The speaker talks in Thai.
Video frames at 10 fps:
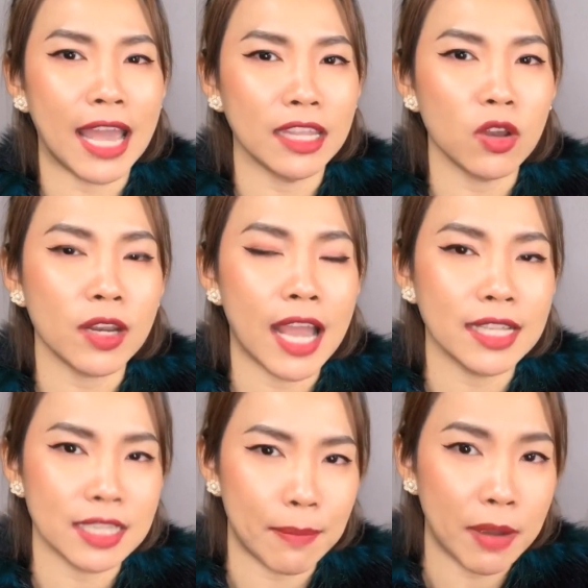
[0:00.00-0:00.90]
ล์ที่ค่อนข้า
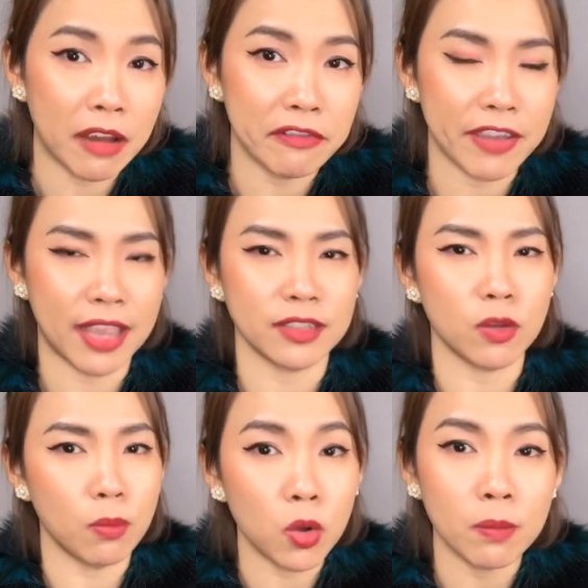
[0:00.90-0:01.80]
งจะเพอร์เฟกต์
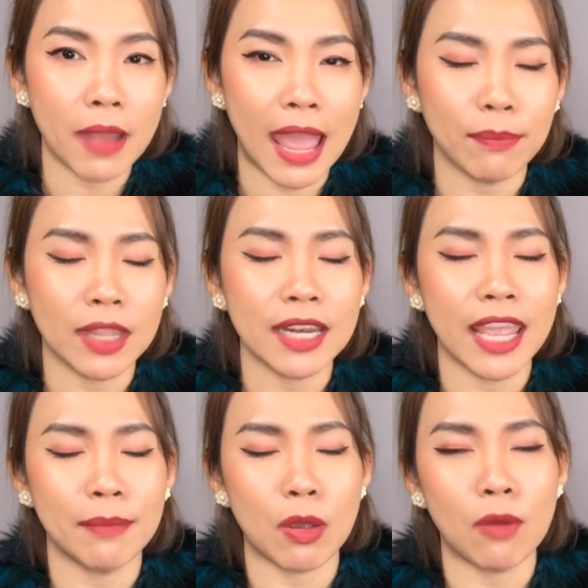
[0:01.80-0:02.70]
สมบูรณ์แบบนั่น
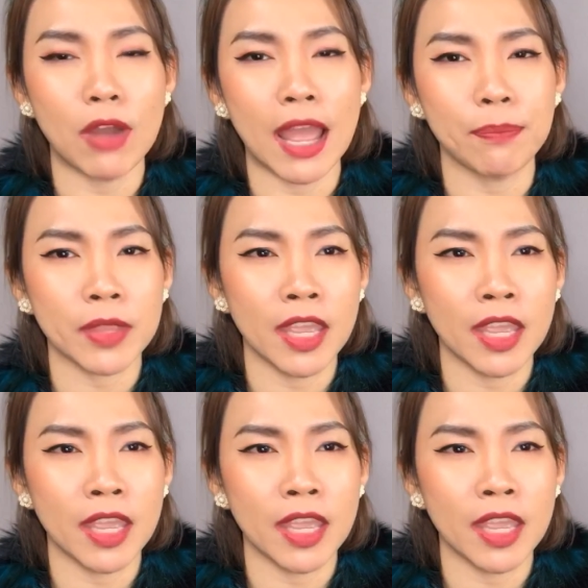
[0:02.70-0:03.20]
เองหมายความว่า